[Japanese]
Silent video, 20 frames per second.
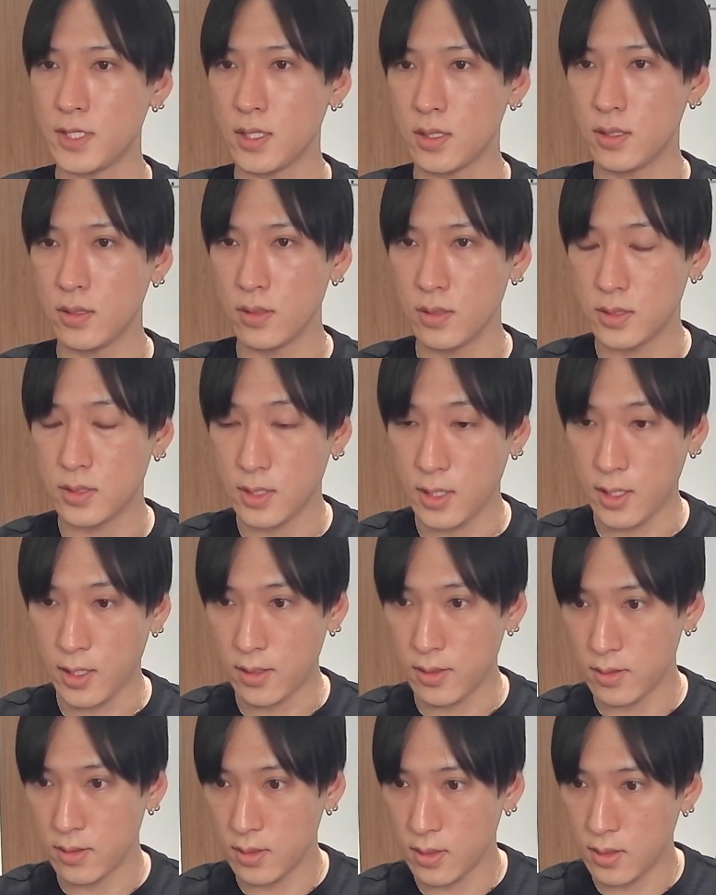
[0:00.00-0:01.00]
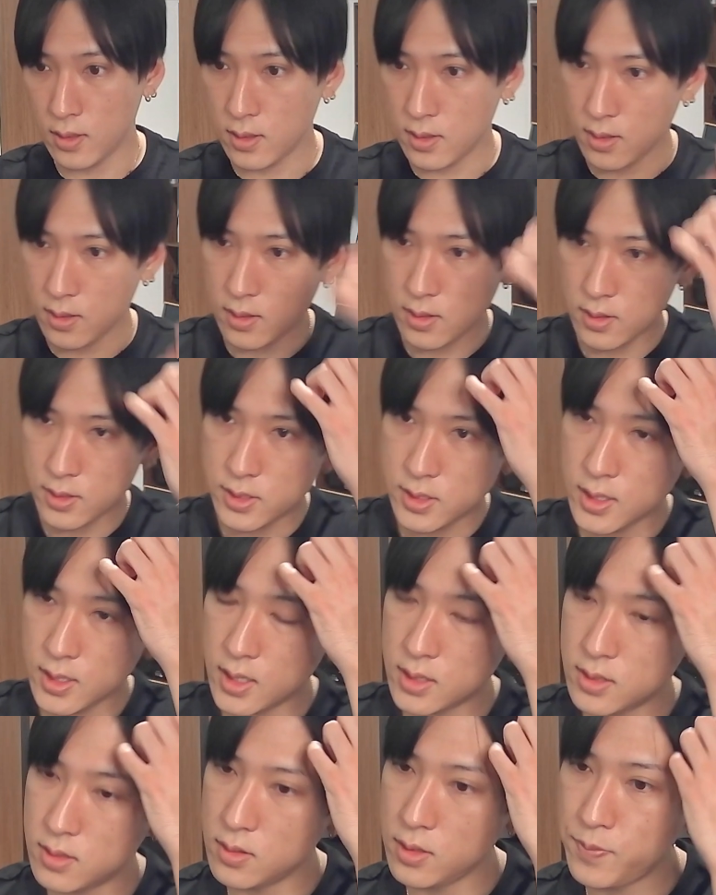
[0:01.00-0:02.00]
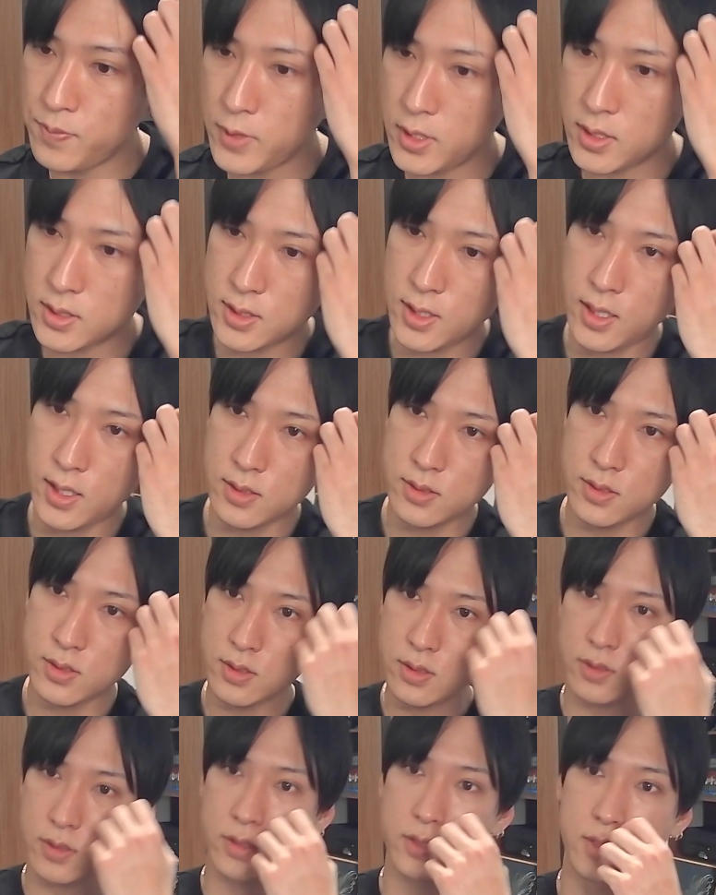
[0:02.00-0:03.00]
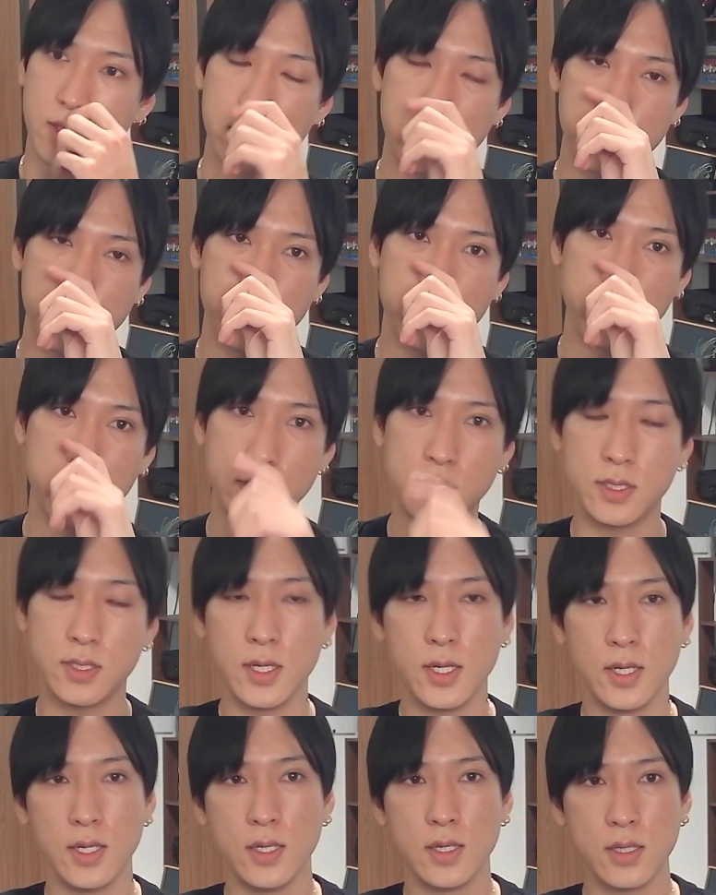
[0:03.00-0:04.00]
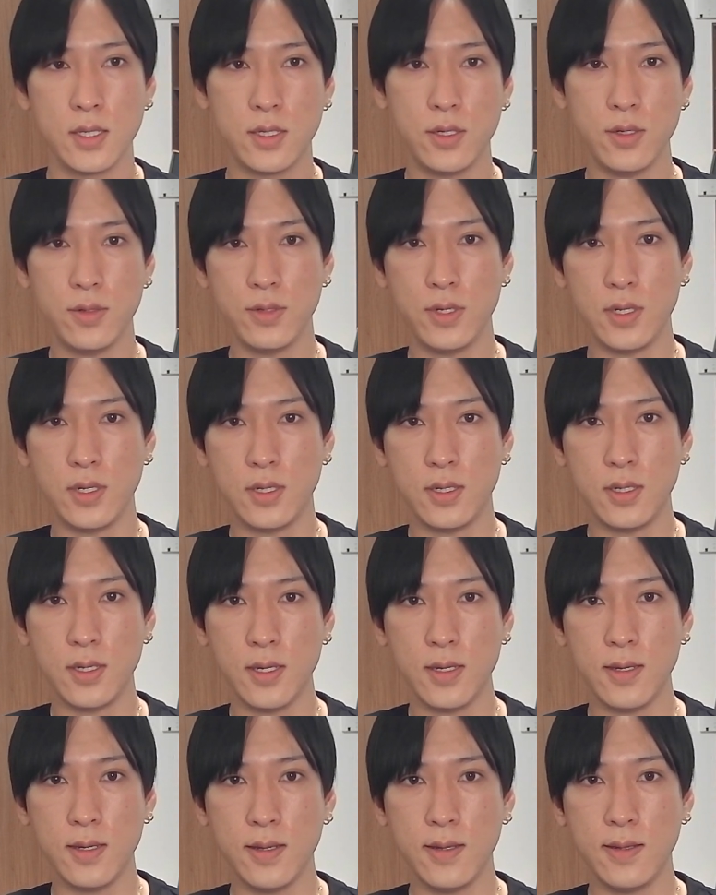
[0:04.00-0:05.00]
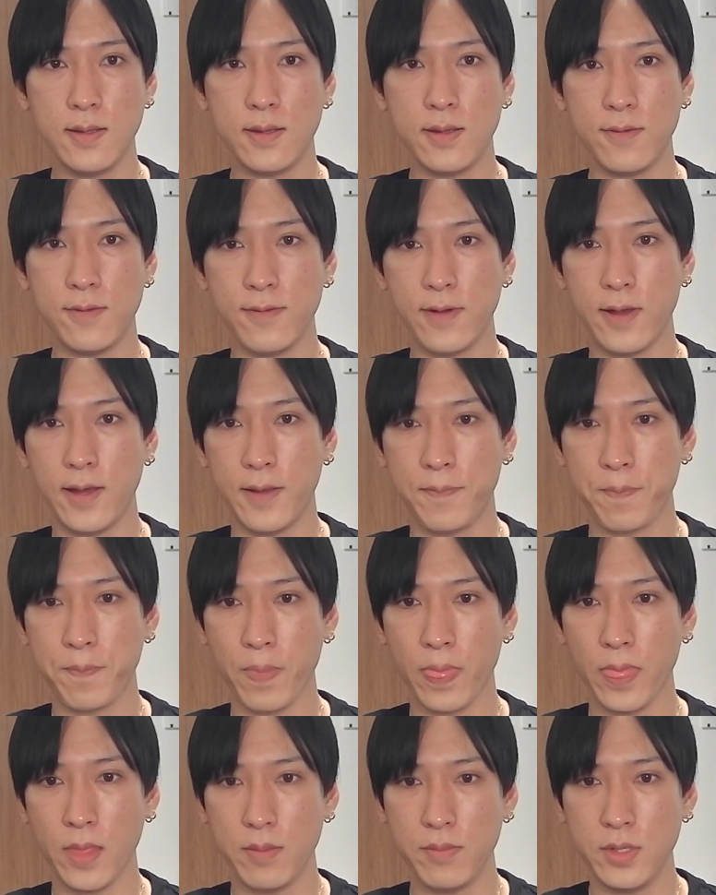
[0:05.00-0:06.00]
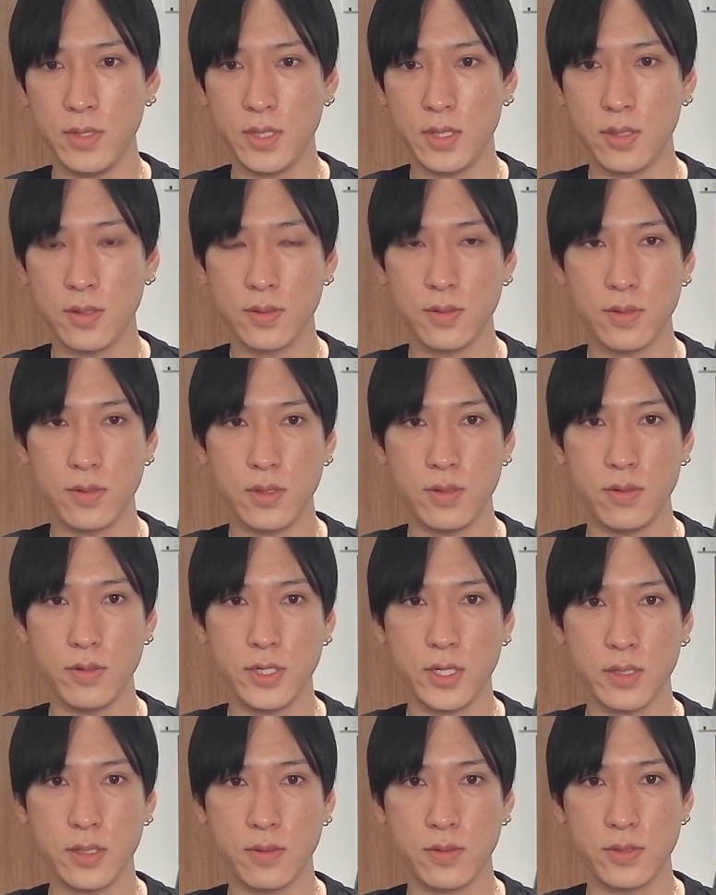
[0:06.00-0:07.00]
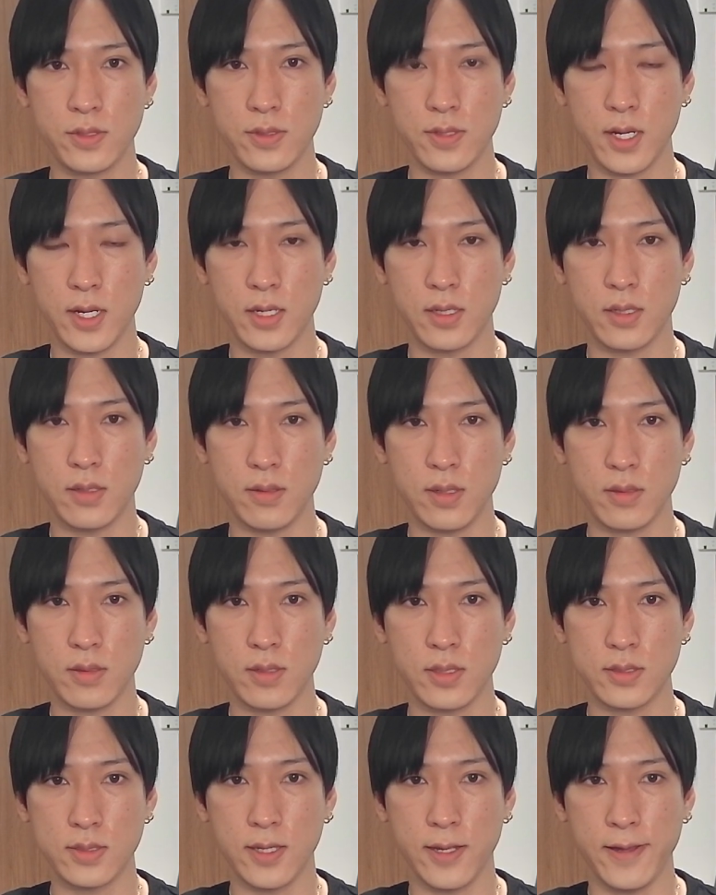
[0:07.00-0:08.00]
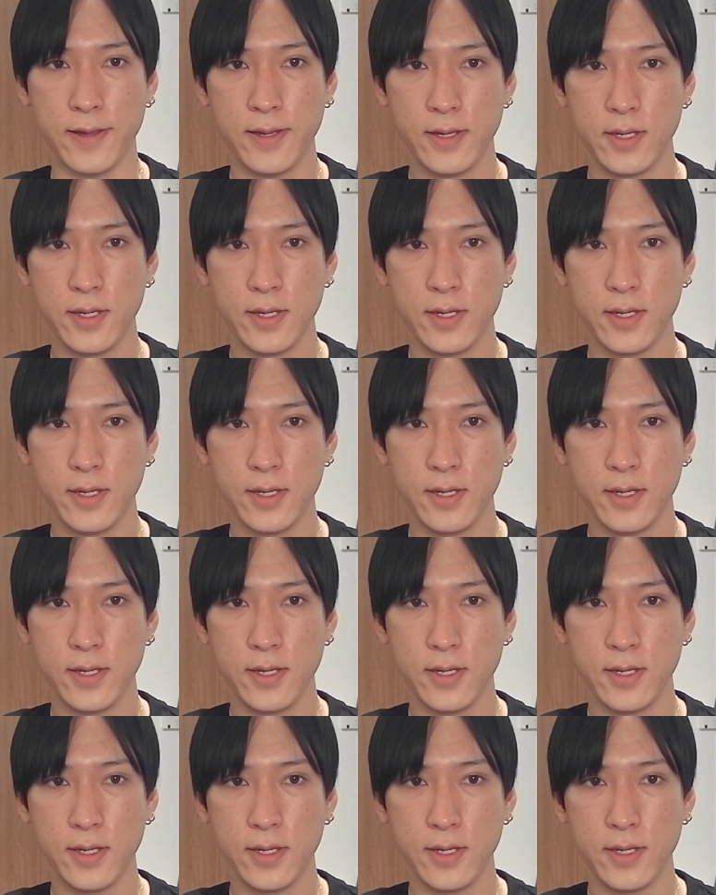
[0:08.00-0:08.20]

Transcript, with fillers: 今日の日付、えー、7月の1日ですね。16時30分です。今日日経平均は、見ての通り457円急落ですね。